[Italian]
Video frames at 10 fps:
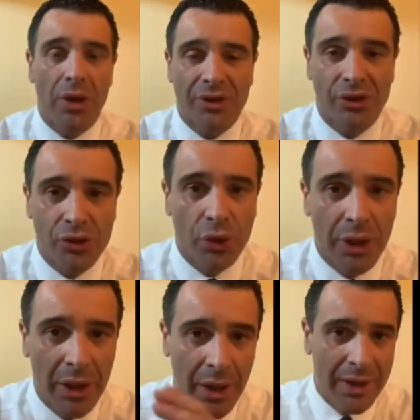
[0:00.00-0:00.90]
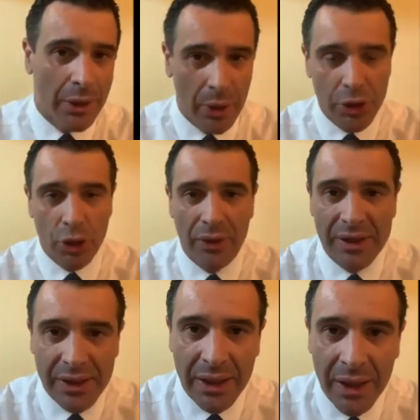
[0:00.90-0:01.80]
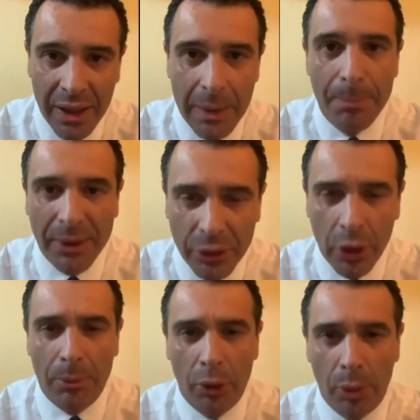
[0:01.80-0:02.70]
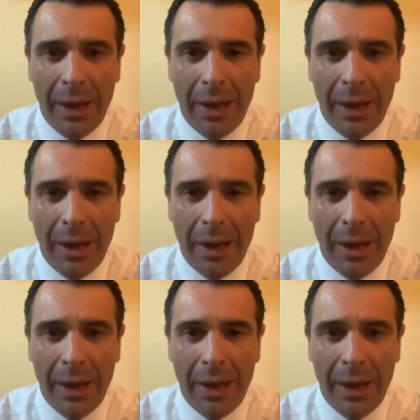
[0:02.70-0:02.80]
gli assessori Negrone Genovese in particolar modo,